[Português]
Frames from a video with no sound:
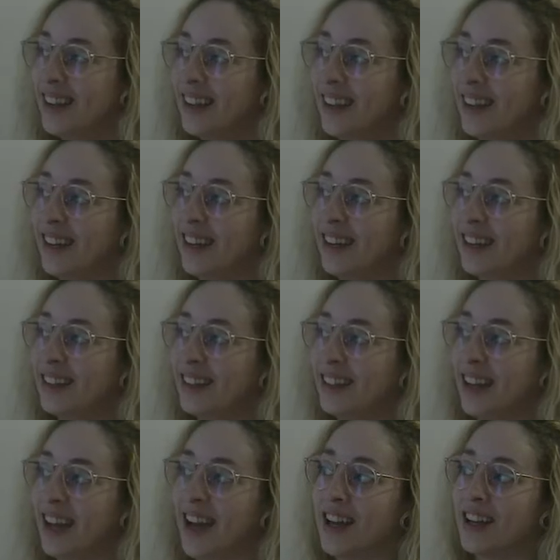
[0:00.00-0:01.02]
eh,
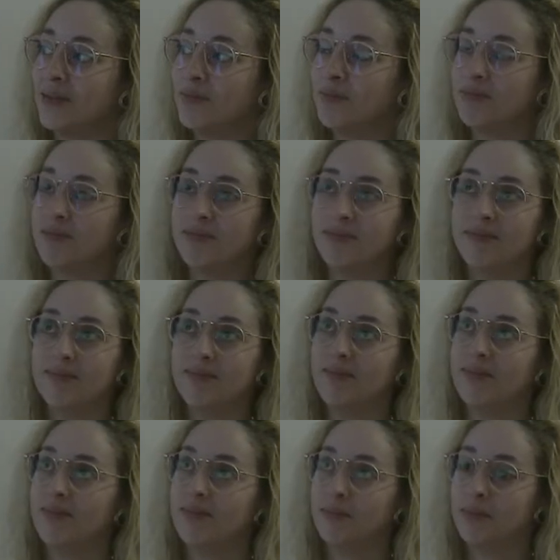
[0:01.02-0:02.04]
que há,
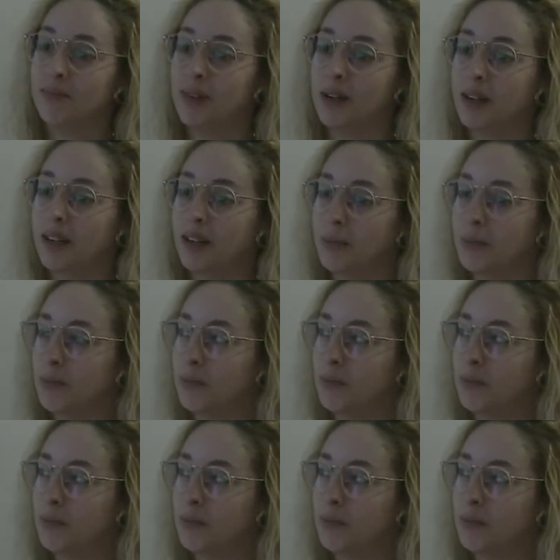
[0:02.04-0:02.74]
há